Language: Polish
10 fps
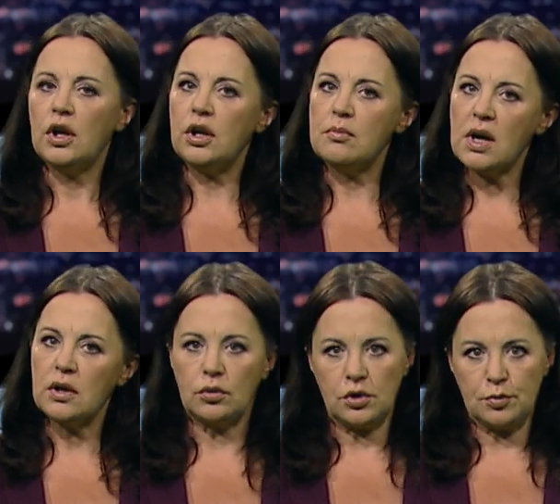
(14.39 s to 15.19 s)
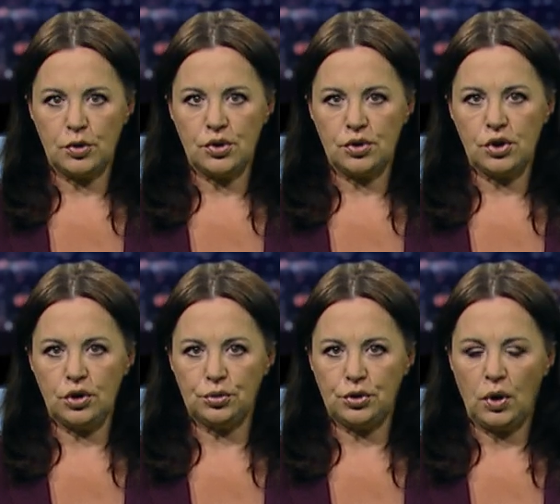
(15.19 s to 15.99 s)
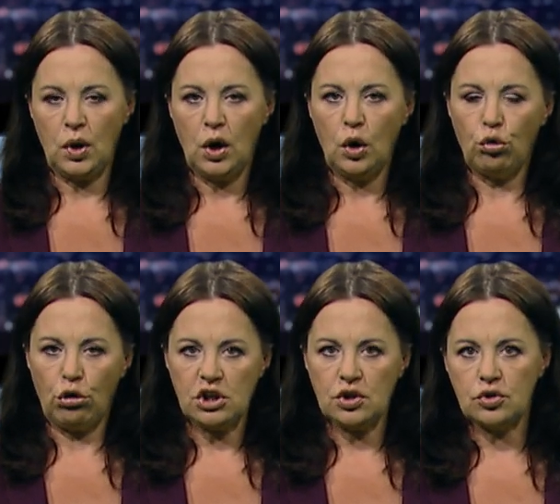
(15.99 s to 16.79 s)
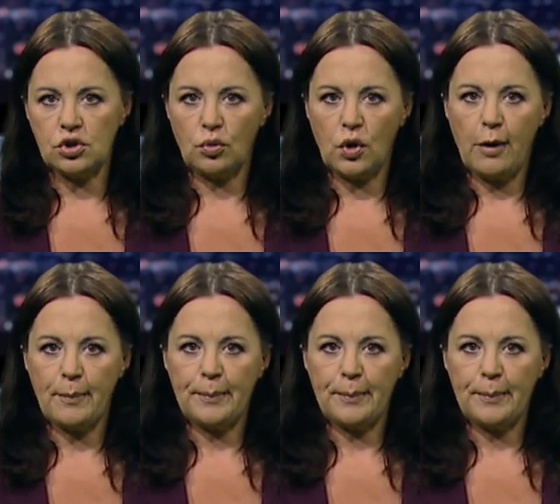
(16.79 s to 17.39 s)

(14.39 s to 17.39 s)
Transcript: i mają rozpocząć się jutro. Łukasz Kądziołka.